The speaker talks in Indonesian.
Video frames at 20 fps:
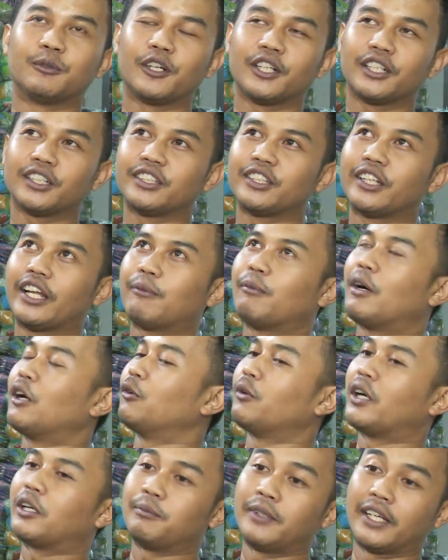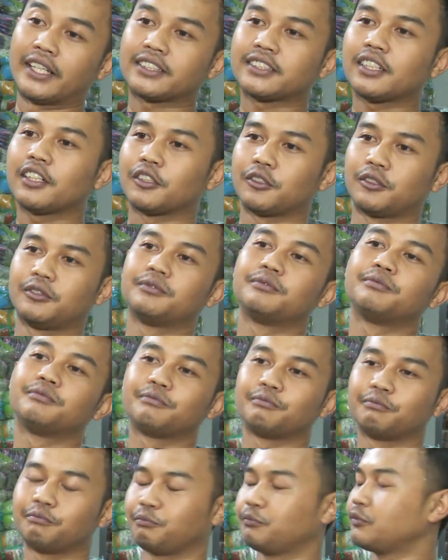Mall emang luar biasa loh.
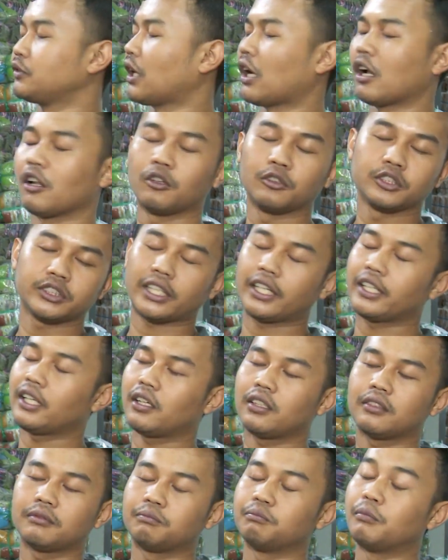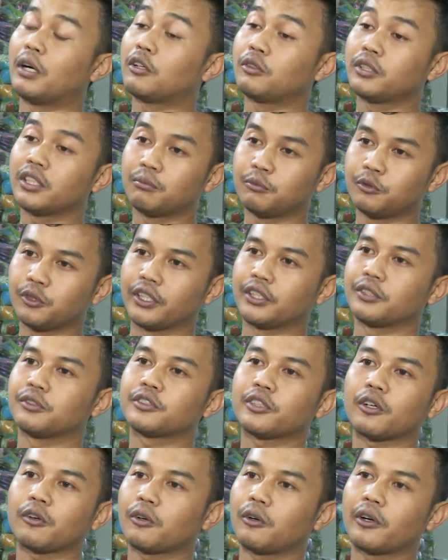Kalau saya baru nemu gitu
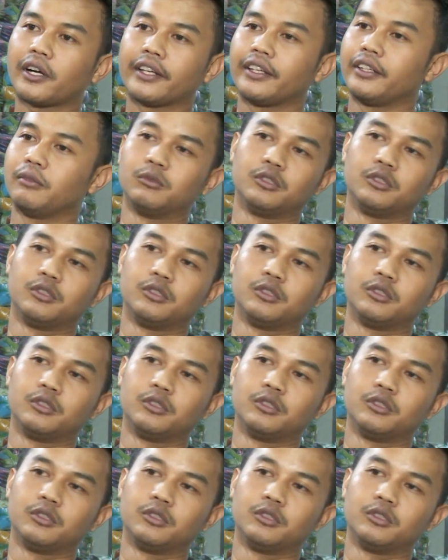toko kayak